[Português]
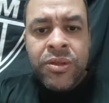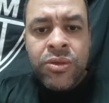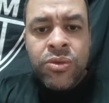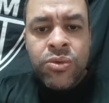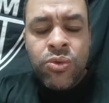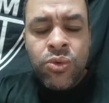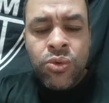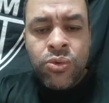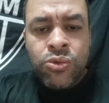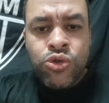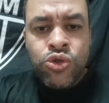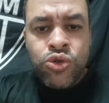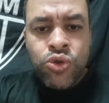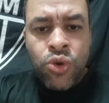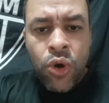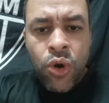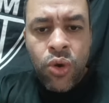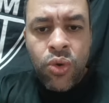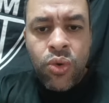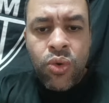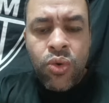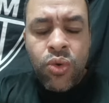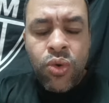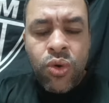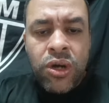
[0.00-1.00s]
no
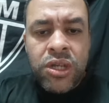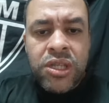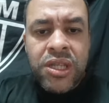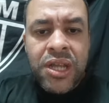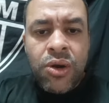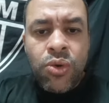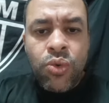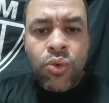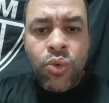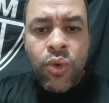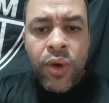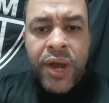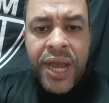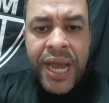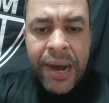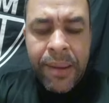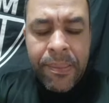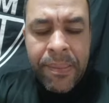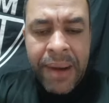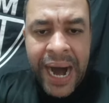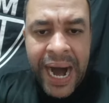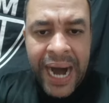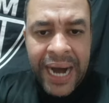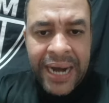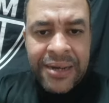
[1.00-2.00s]
jogo contra o
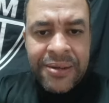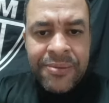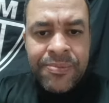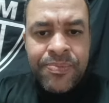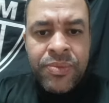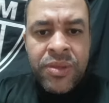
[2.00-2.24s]
Cuiabá.